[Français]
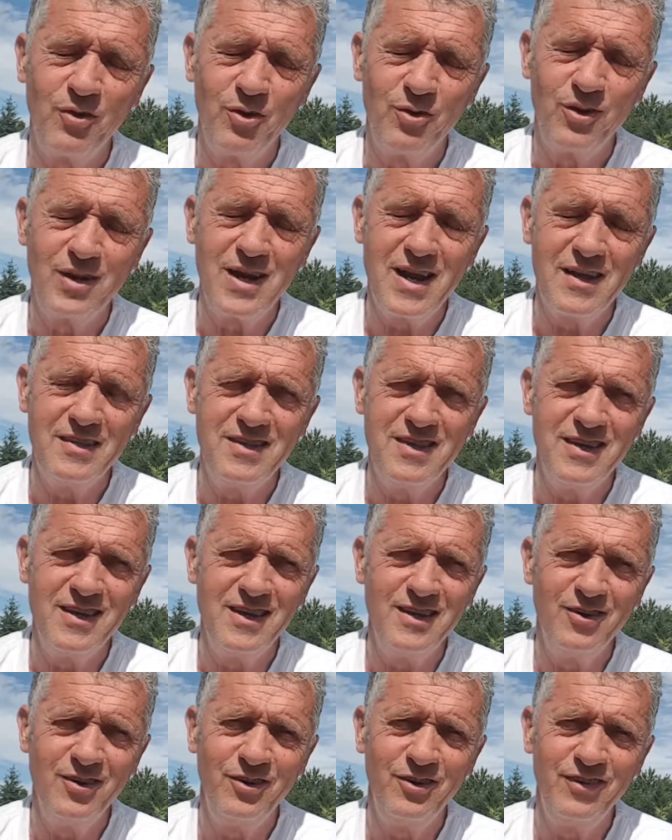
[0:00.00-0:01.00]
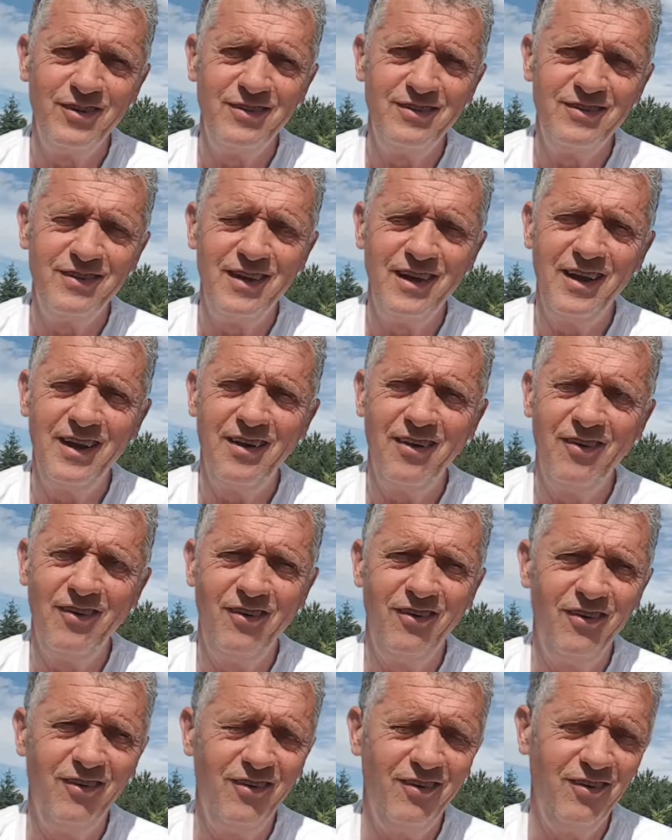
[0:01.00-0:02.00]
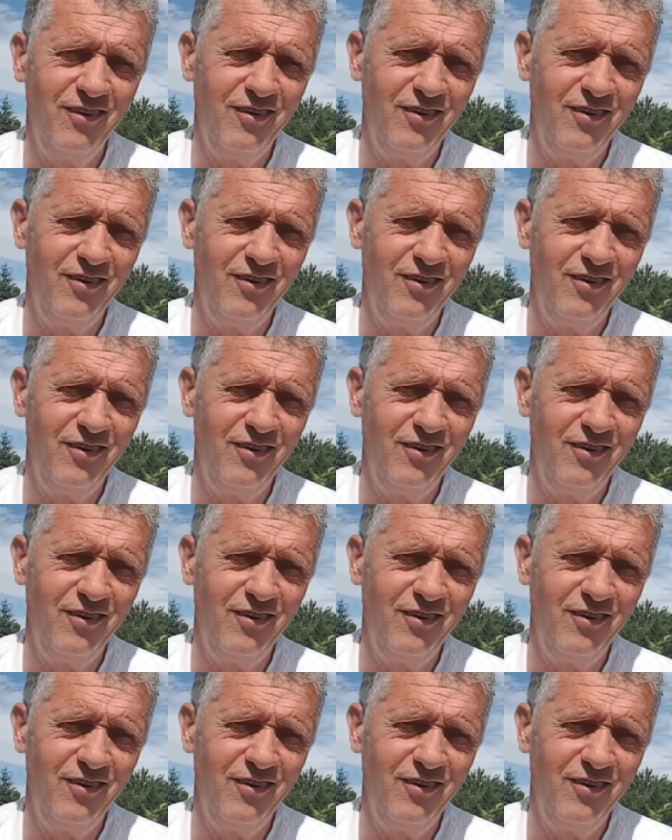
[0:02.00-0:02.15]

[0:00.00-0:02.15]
glanée glanées euh, ici et là en,